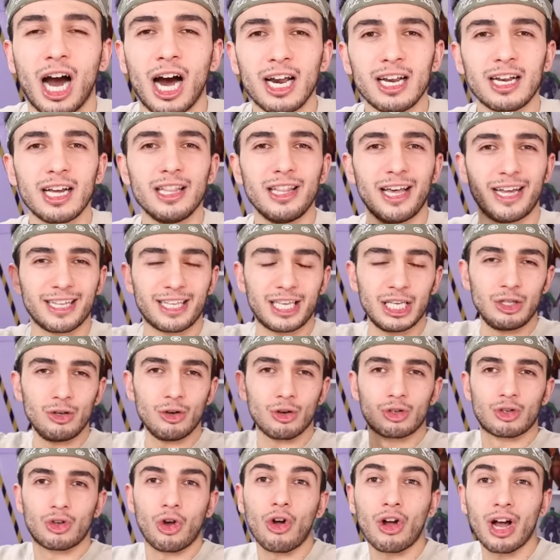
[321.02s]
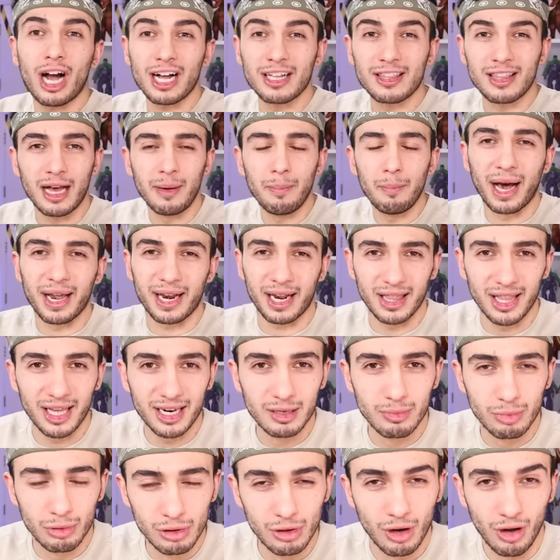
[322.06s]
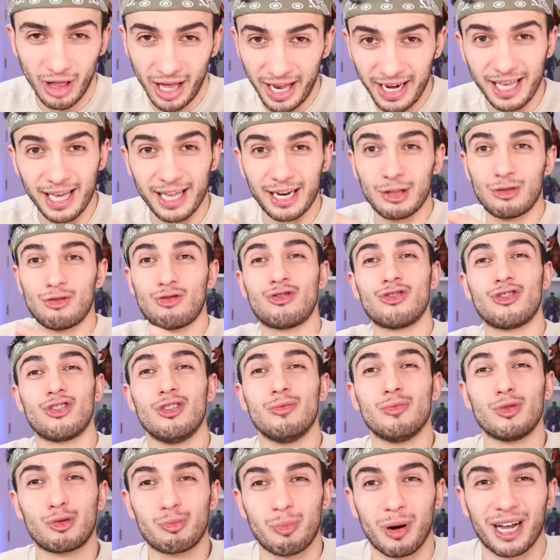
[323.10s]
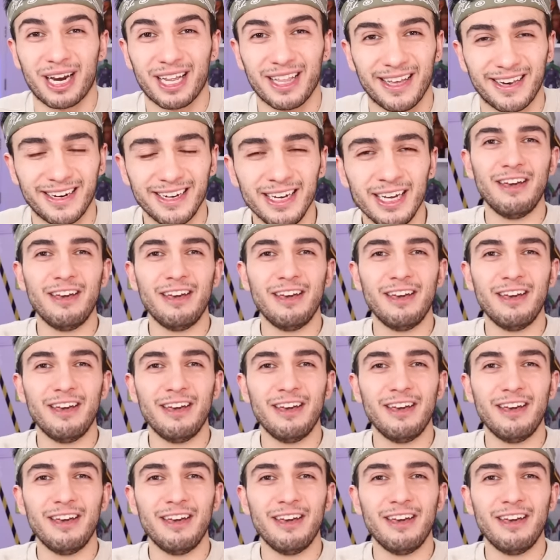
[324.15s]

Kargalar gidiyor sokaktan paraları buluyorlar yere düşürülmüş paraları.